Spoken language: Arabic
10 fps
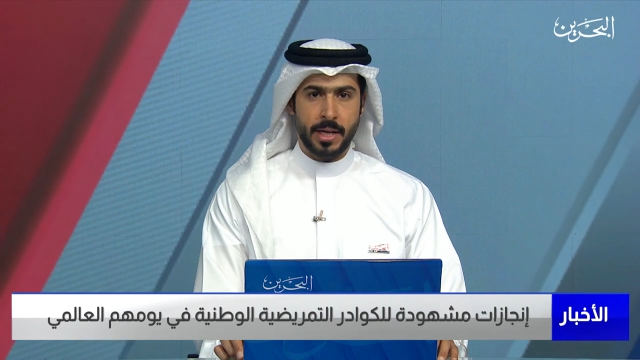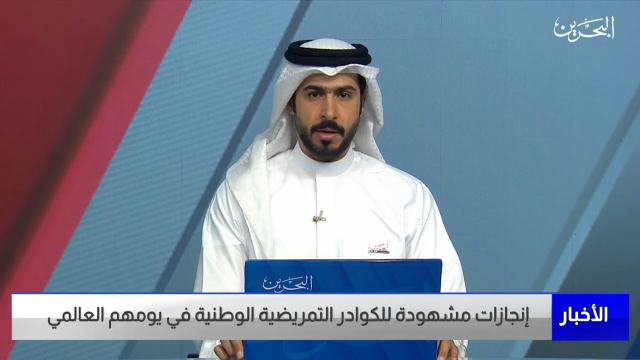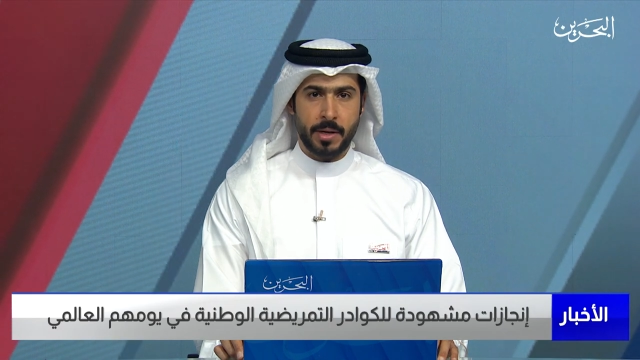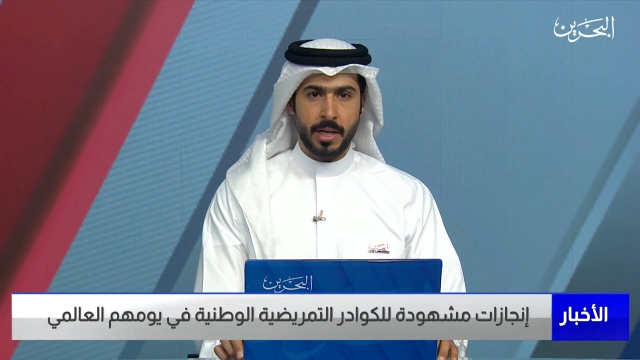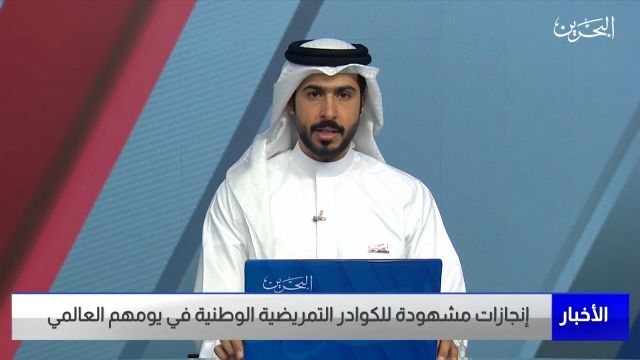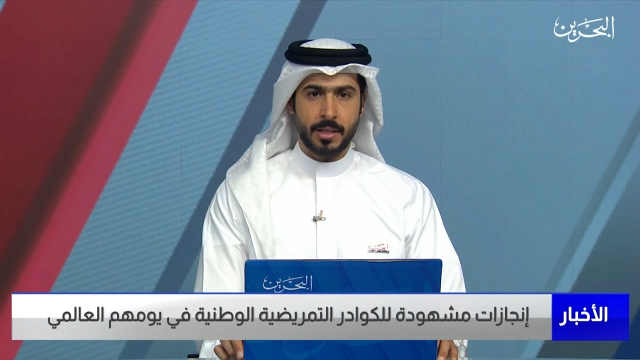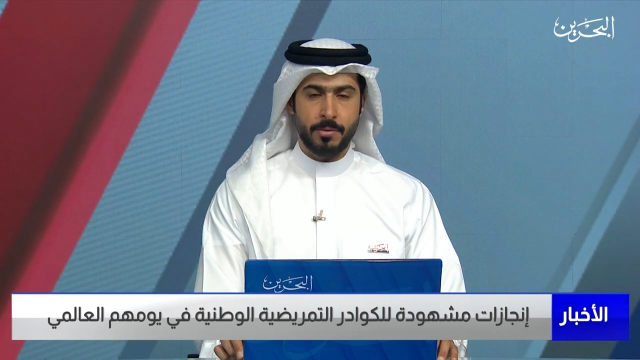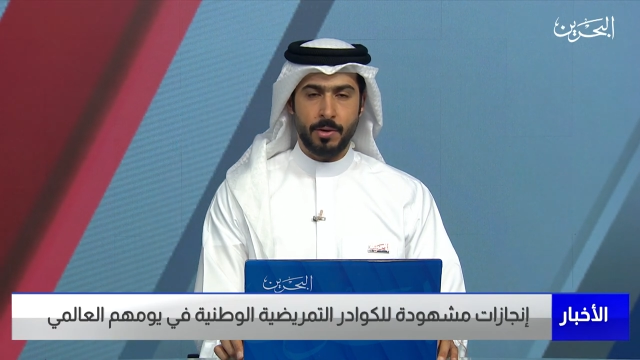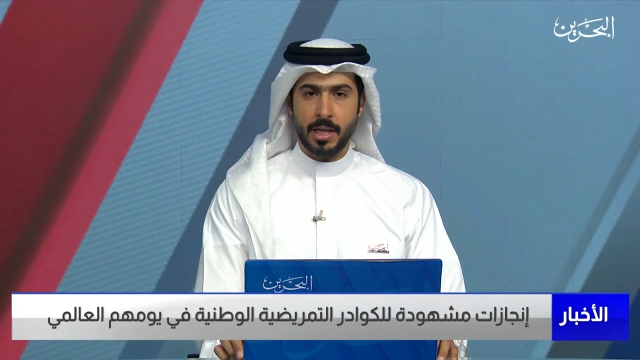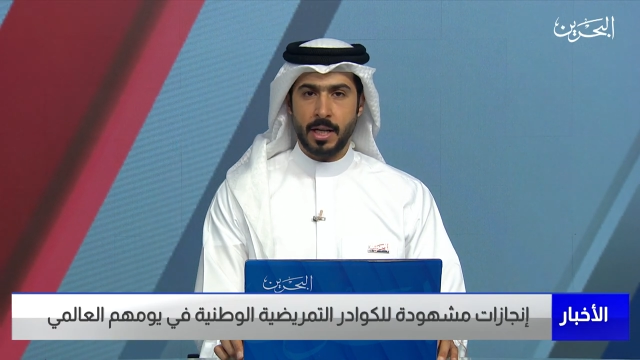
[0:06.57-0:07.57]
عبر الهاتف
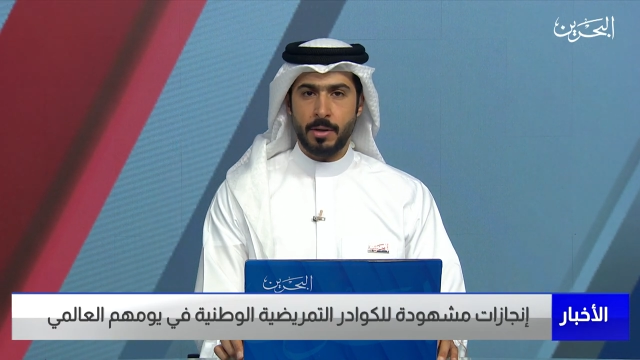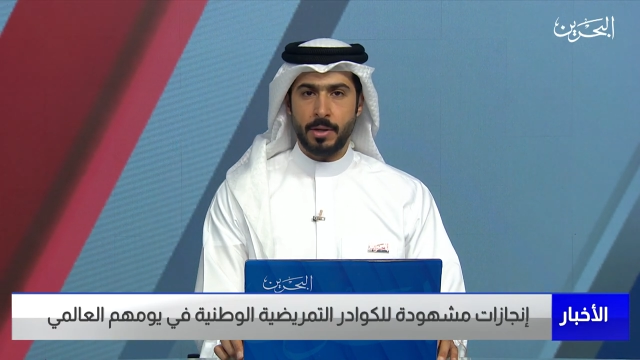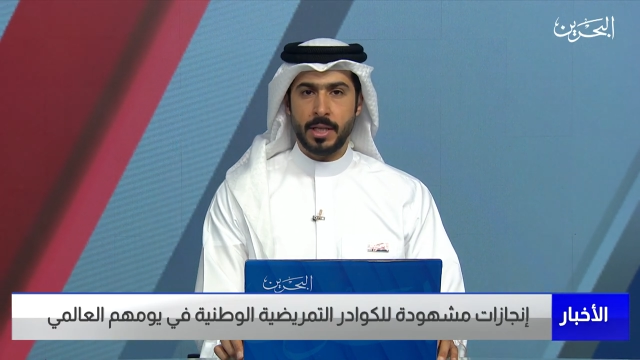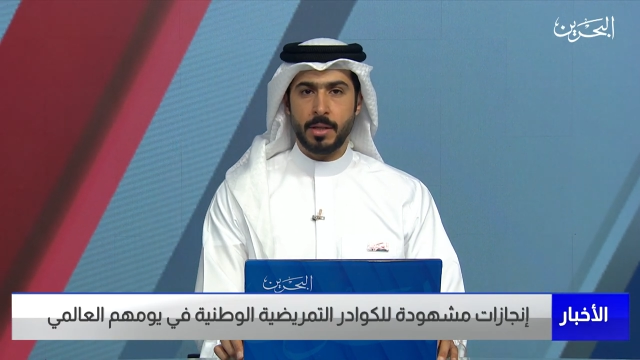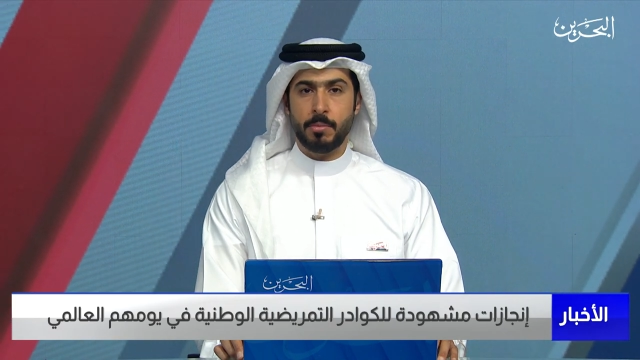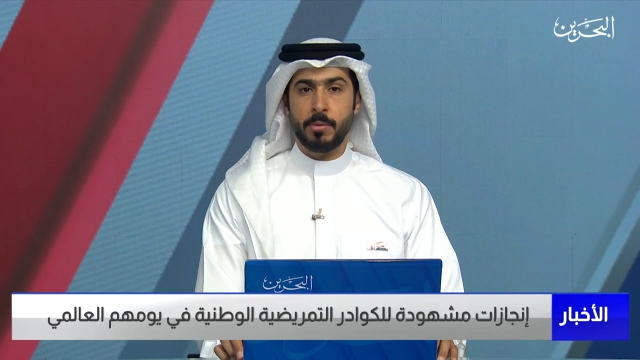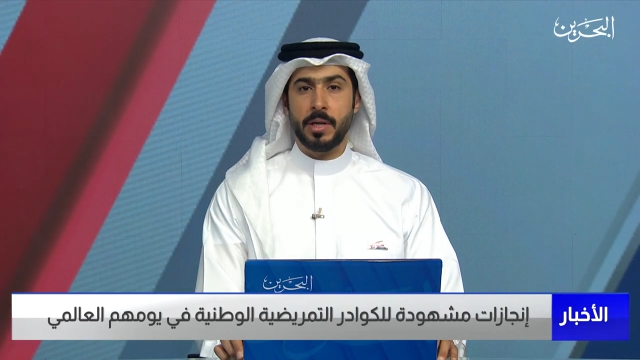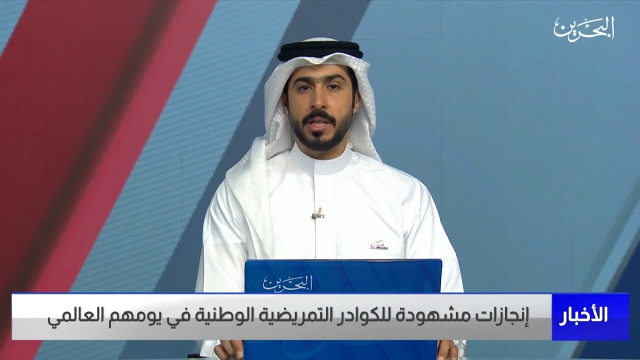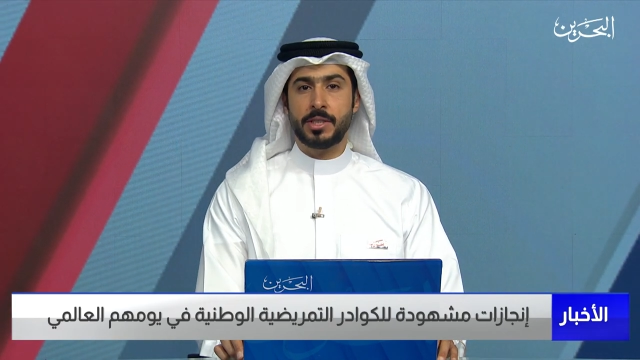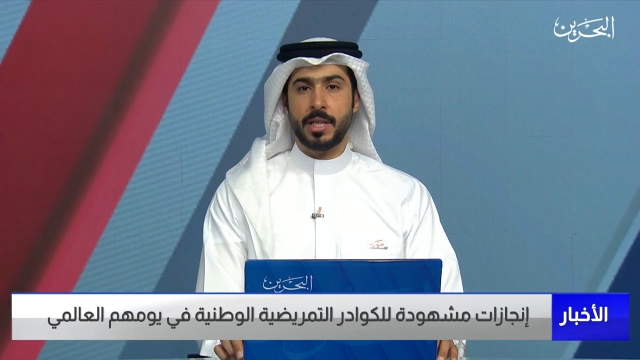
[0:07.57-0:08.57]
وعلى الهواء
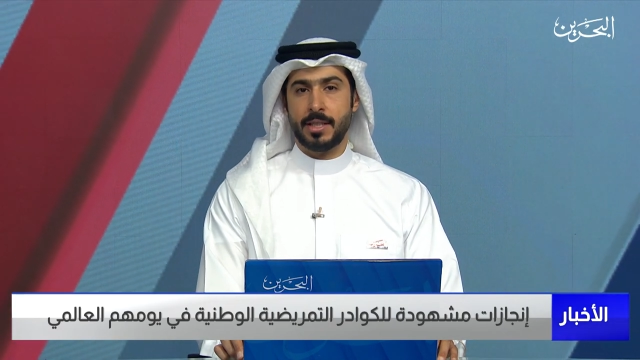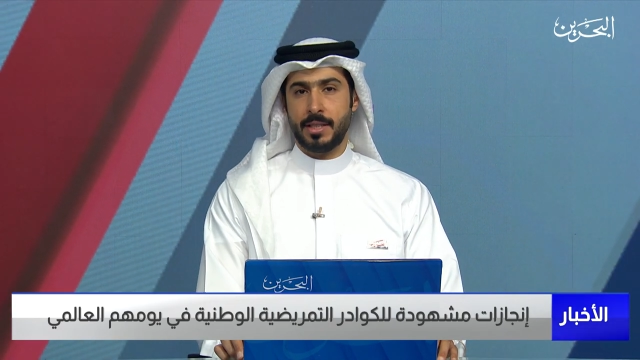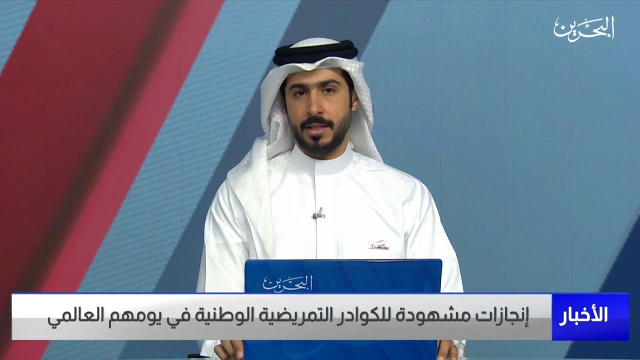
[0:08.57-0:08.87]
مباشرة